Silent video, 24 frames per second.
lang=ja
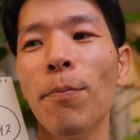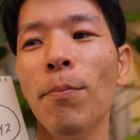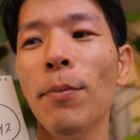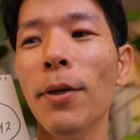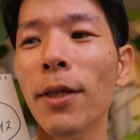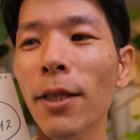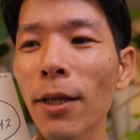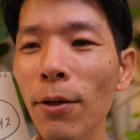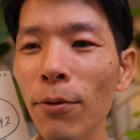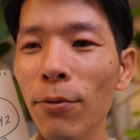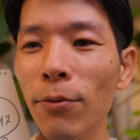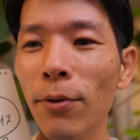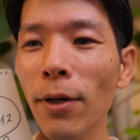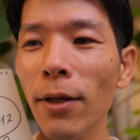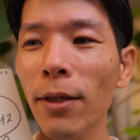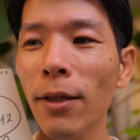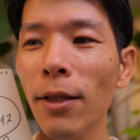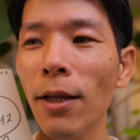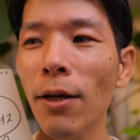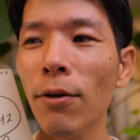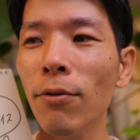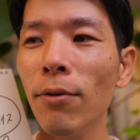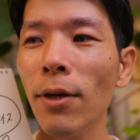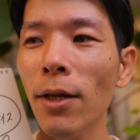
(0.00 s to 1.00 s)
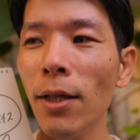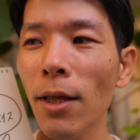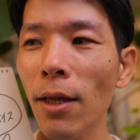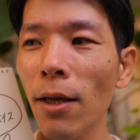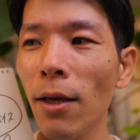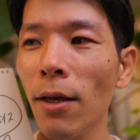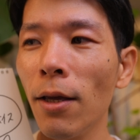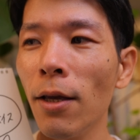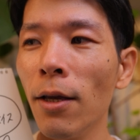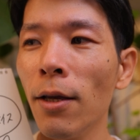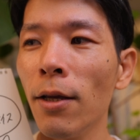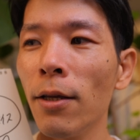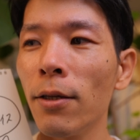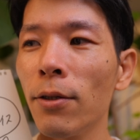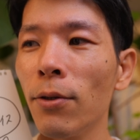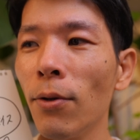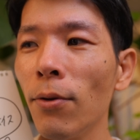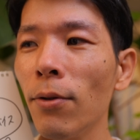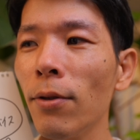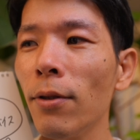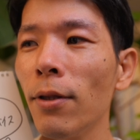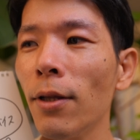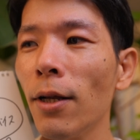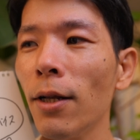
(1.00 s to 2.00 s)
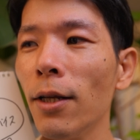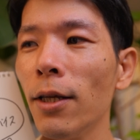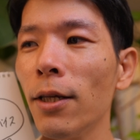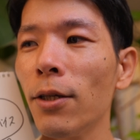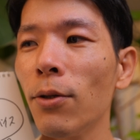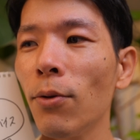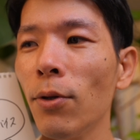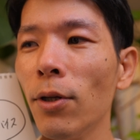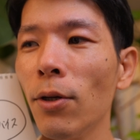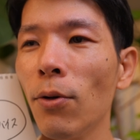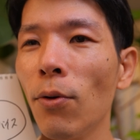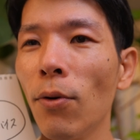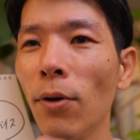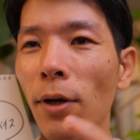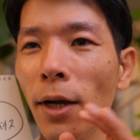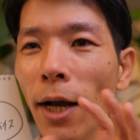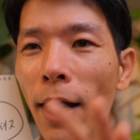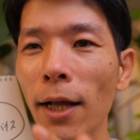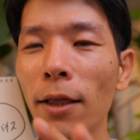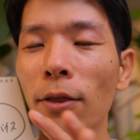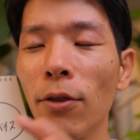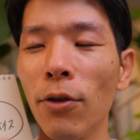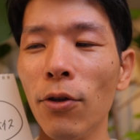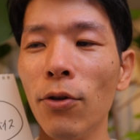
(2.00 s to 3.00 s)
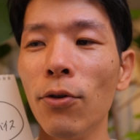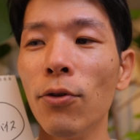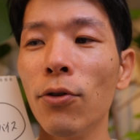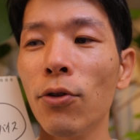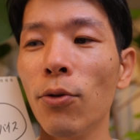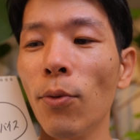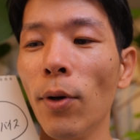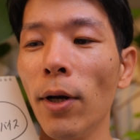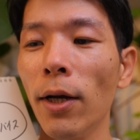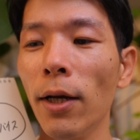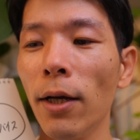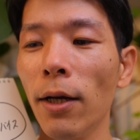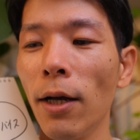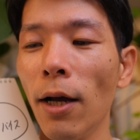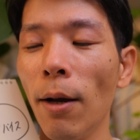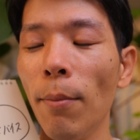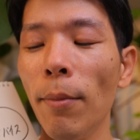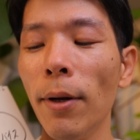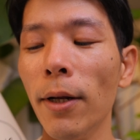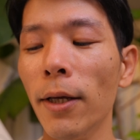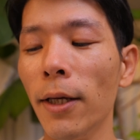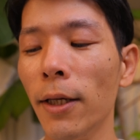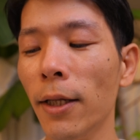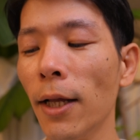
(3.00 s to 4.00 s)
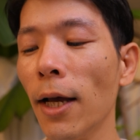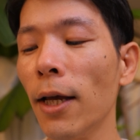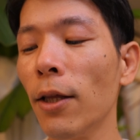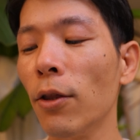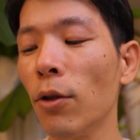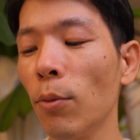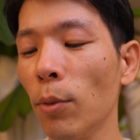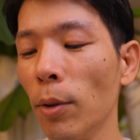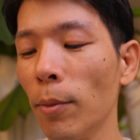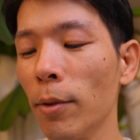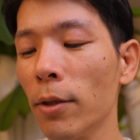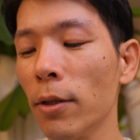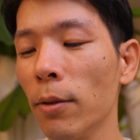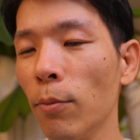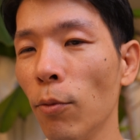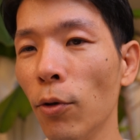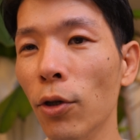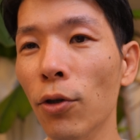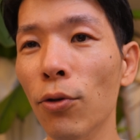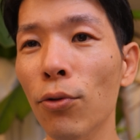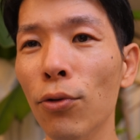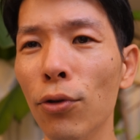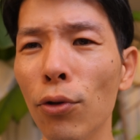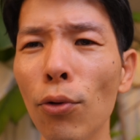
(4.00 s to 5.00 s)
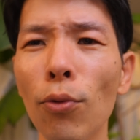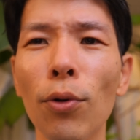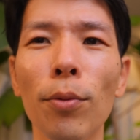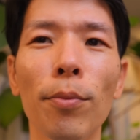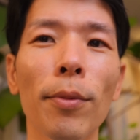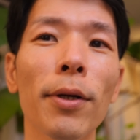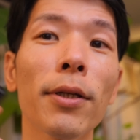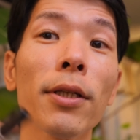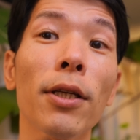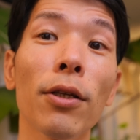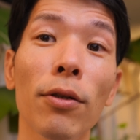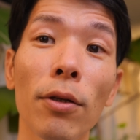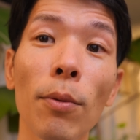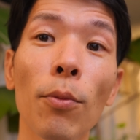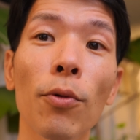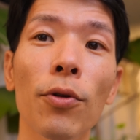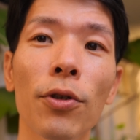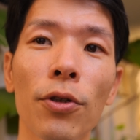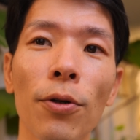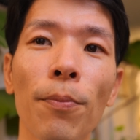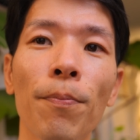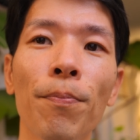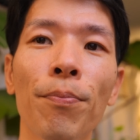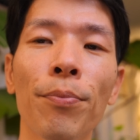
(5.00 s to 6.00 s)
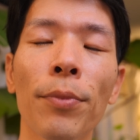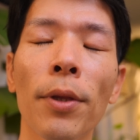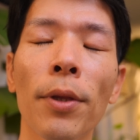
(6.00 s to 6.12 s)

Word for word: みんな不安な上で、そんなに人にこうガッて言う人はあまりいないと思います。もう言う人もいますけどね、もちろん。